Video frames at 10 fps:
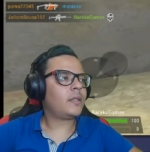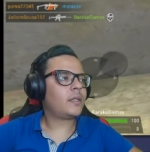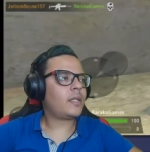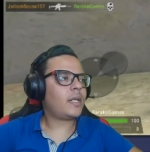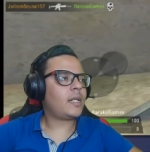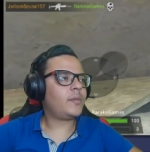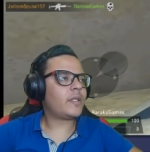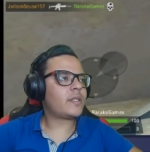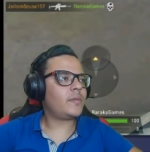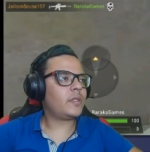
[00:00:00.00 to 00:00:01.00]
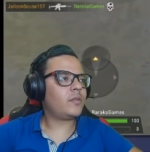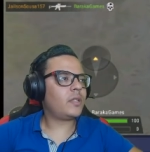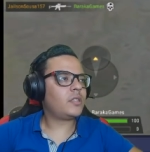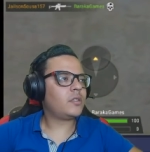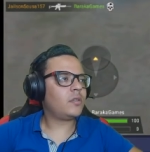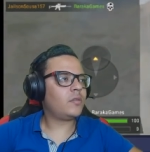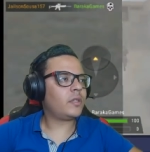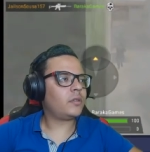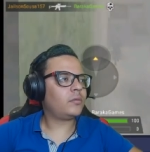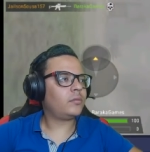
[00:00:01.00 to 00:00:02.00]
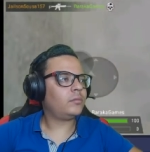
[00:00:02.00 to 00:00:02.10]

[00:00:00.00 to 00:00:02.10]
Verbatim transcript: Caraca, mano, essa mina não é rápida não, velho.